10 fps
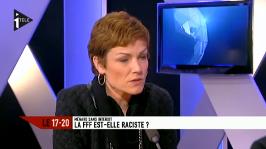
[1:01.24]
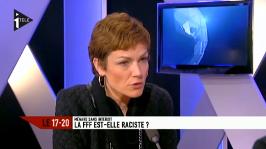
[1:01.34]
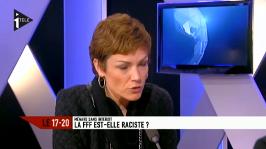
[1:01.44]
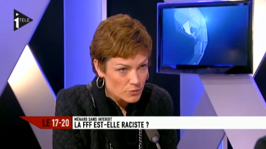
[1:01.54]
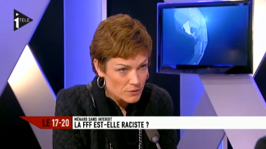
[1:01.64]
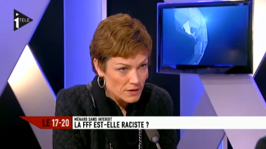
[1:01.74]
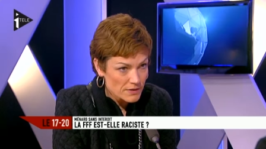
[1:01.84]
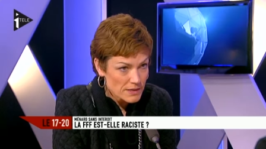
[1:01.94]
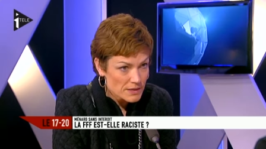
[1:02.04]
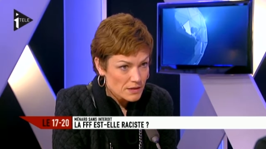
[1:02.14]
C'est notre
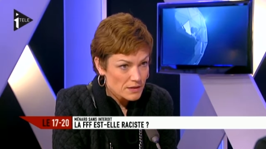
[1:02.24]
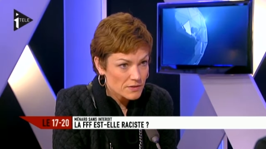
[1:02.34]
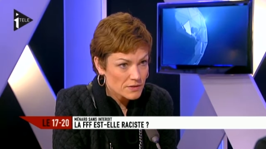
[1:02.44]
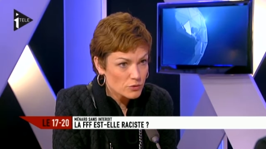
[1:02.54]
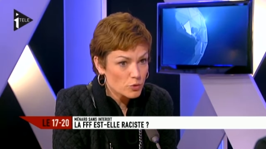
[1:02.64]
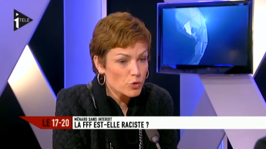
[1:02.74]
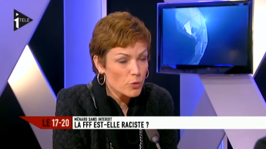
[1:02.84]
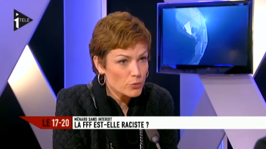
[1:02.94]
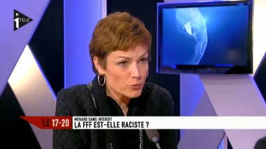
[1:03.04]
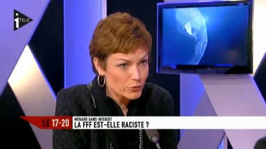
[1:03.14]
travail et c'est
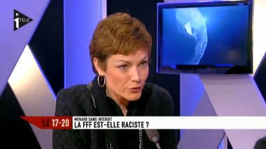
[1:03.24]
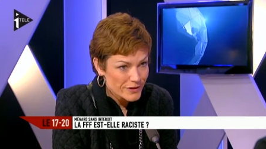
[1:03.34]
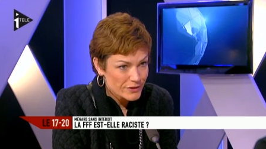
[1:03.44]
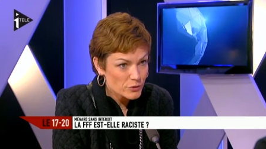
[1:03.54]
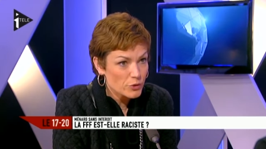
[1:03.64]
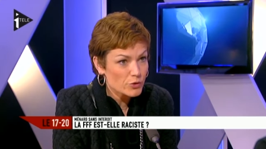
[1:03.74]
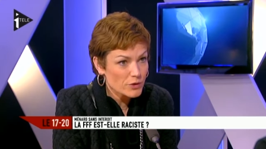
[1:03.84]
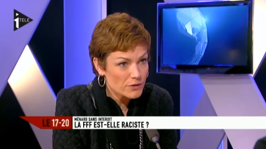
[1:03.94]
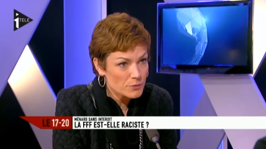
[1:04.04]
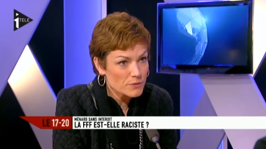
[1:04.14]
d'autant plus notre
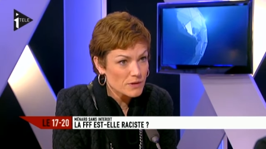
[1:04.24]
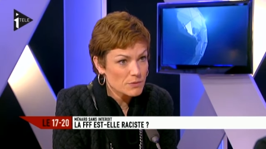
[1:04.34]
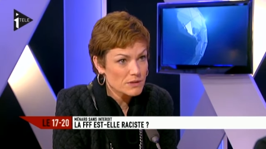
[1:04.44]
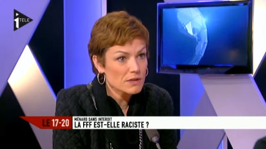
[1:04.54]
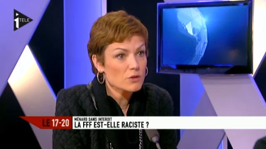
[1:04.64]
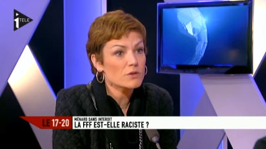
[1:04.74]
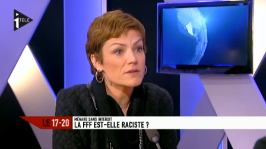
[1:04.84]
responsabilité que le